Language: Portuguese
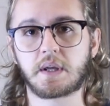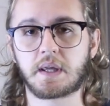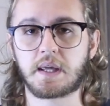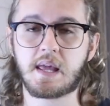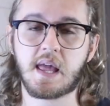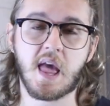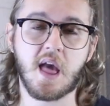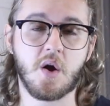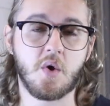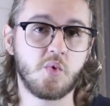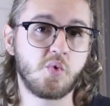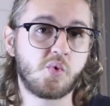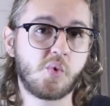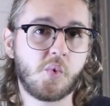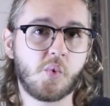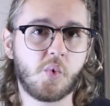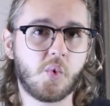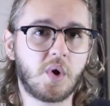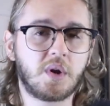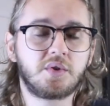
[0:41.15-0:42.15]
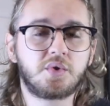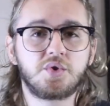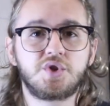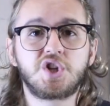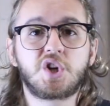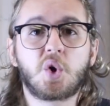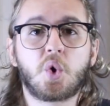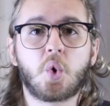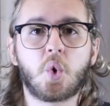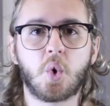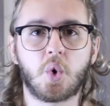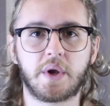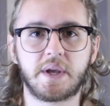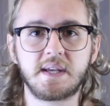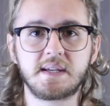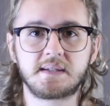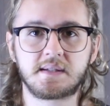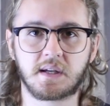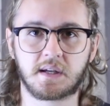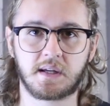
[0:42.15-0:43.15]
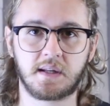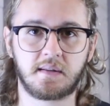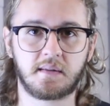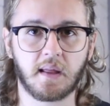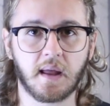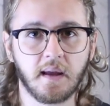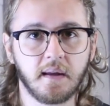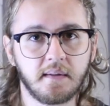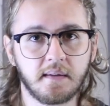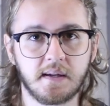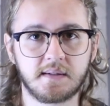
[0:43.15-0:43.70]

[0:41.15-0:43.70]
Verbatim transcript: que é o quanto de coisa que tem